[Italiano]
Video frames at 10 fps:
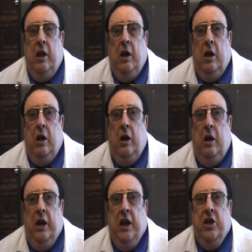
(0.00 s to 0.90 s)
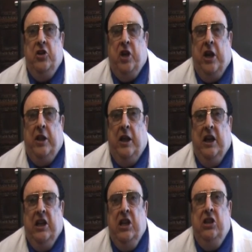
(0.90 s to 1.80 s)
uh, era
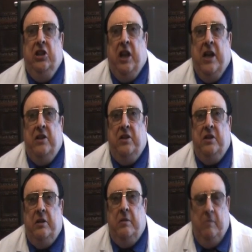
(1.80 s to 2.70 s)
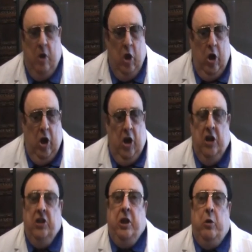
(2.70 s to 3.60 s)
entrata in trance.
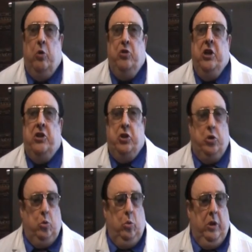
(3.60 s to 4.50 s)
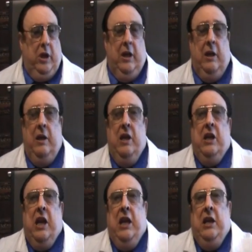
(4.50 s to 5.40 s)
In teologia si studia
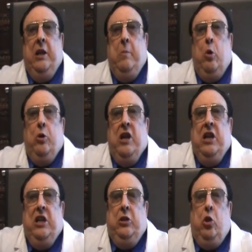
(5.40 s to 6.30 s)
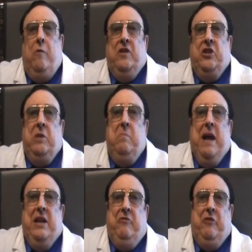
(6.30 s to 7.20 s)
che il demonio è lì dove si
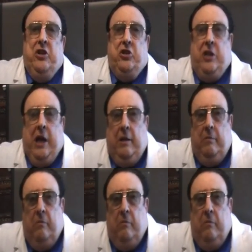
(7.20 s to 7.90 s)
manifesta.